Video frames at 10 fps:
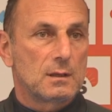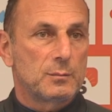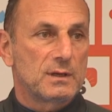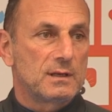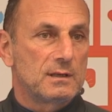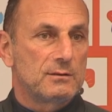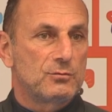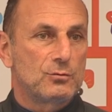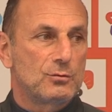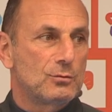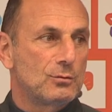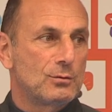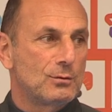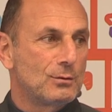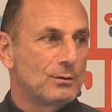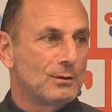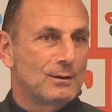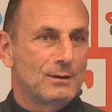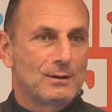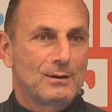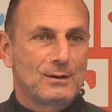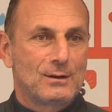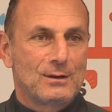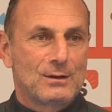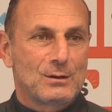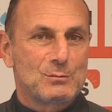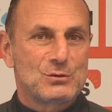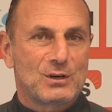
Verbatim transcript: après, il faut, comme